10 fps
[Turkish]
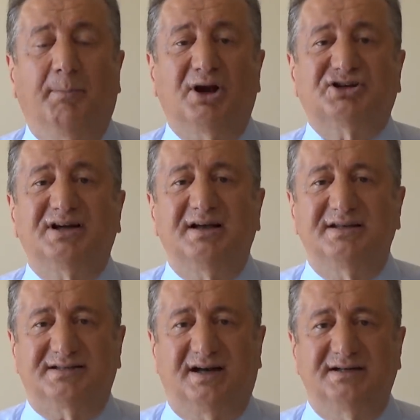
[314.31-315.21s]
Başka
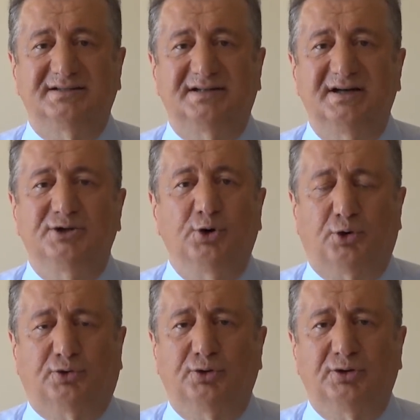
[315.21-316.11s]
izahı
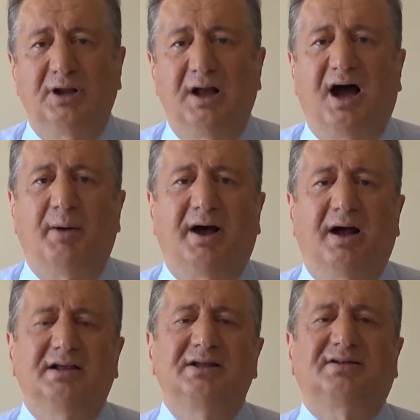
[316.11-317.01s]
yoktur
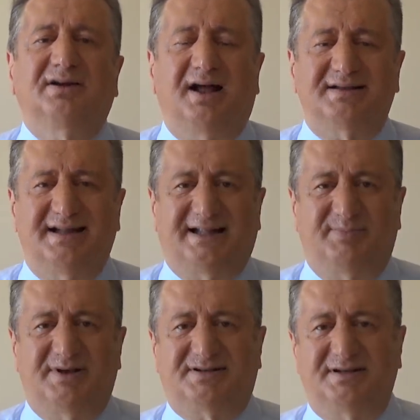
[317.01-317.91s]
ama itiraz
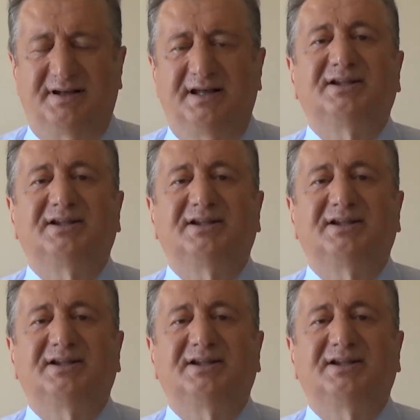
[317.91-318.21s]
etmesi,